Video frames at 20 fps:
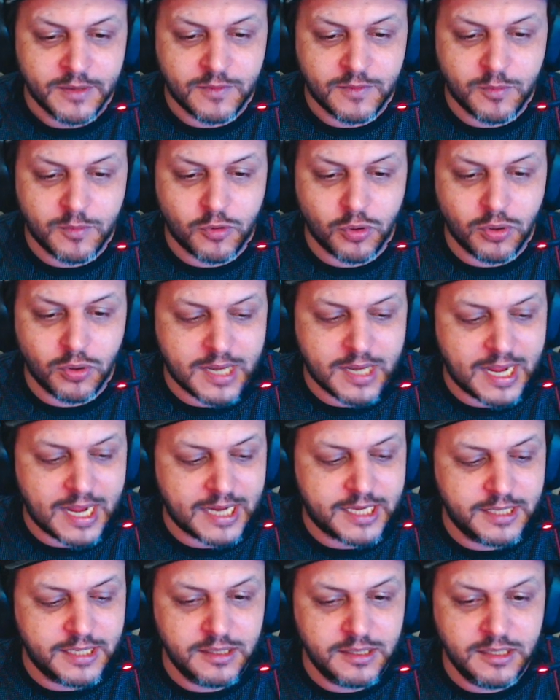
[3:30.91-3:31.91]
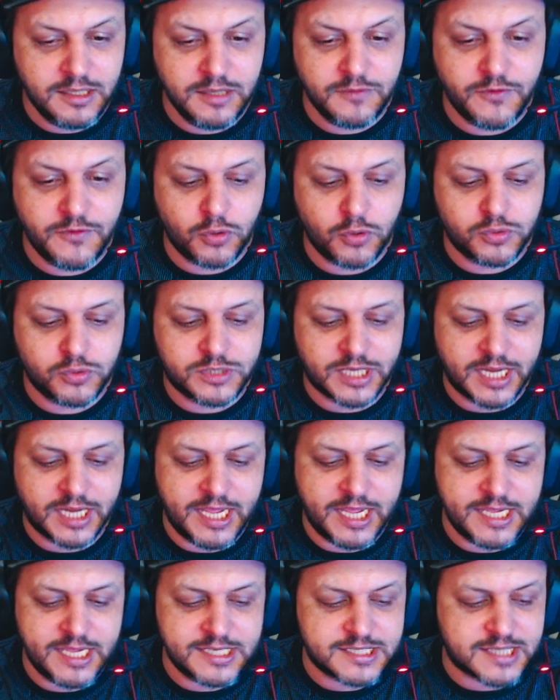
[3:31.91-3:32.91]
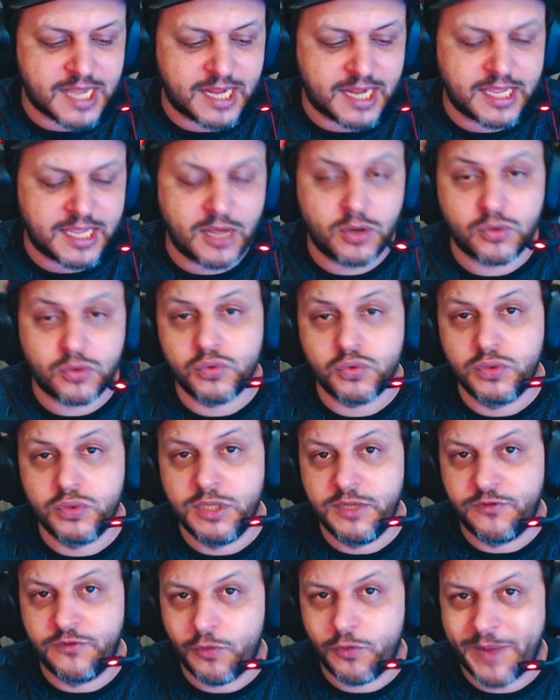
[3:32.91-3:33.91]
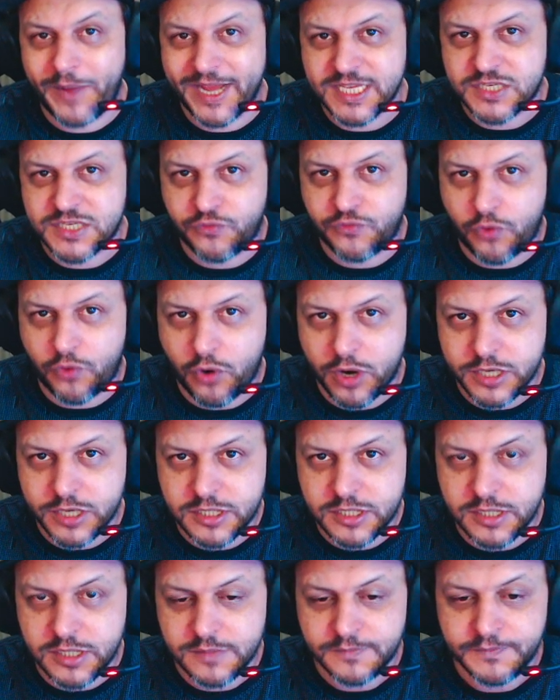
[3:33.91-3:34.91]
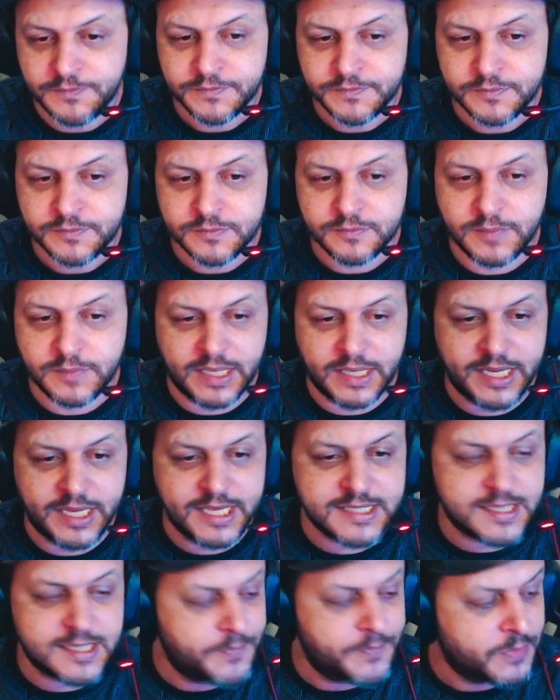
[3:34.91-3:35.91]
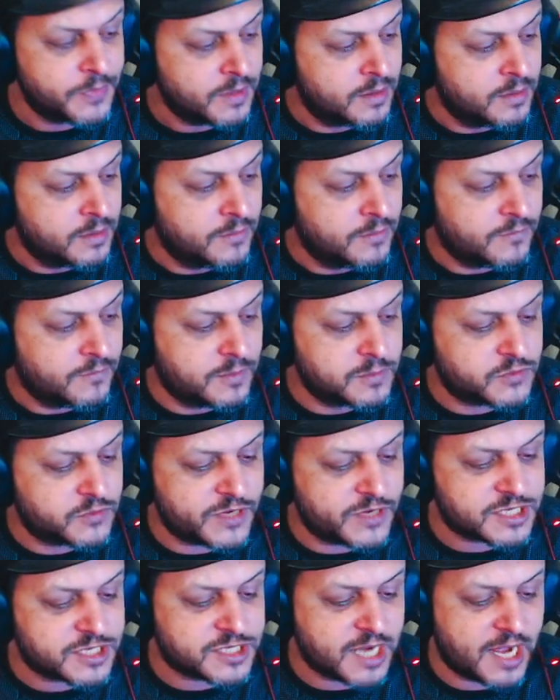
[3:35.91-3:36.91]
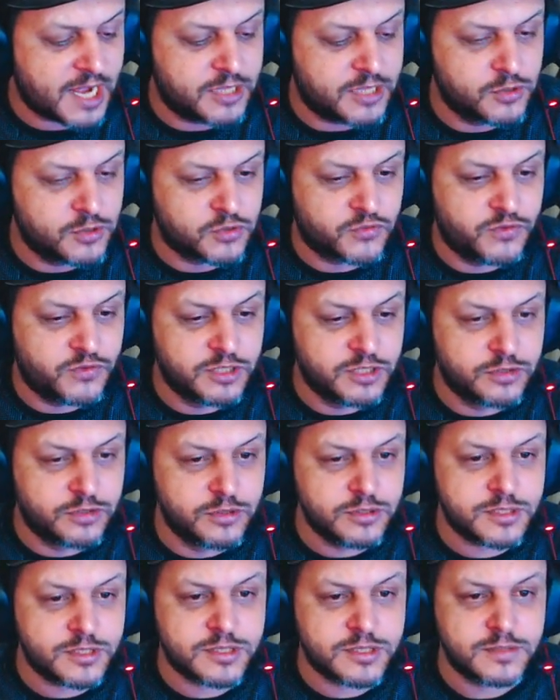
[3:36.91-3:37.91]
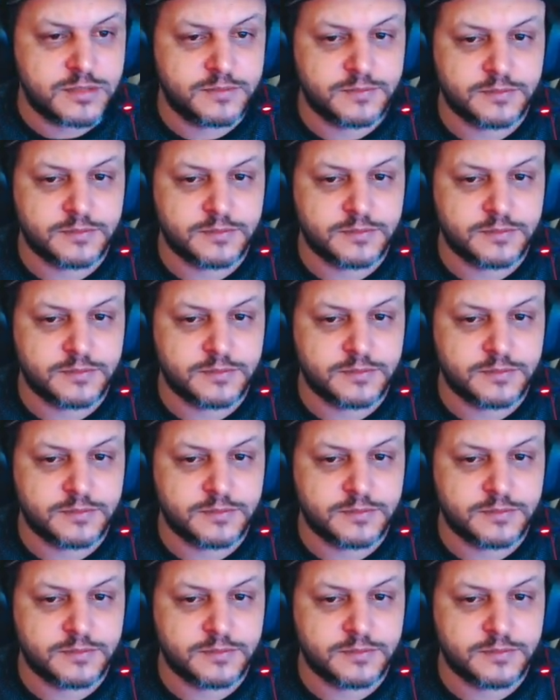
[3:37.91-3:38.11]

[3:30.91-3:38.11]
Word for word: Vamos colocar aqui nível 3, tá? Que é o nível mais forte, beleza? Vamos fechar aqui os vidros.